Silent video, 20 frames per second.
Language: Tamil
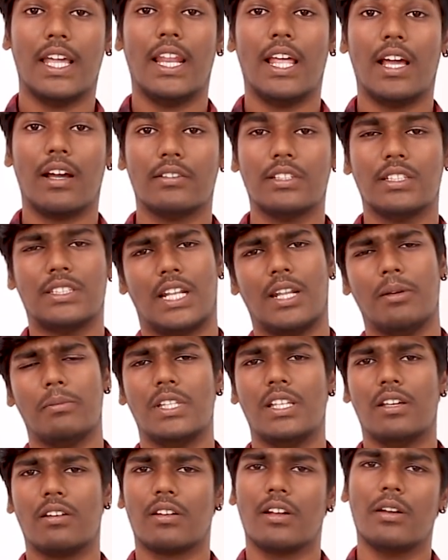டைலாக் வந்து
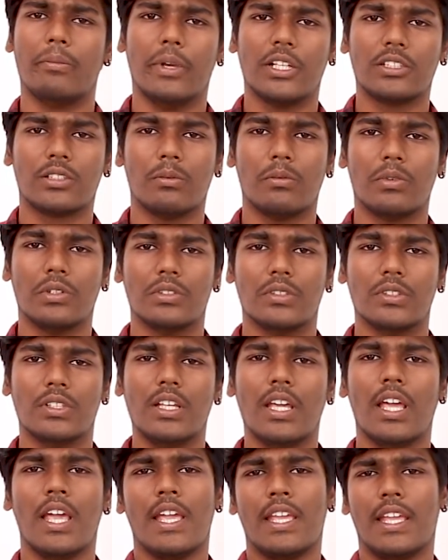தளபதி அவர்கள் பேசும்போது வந்து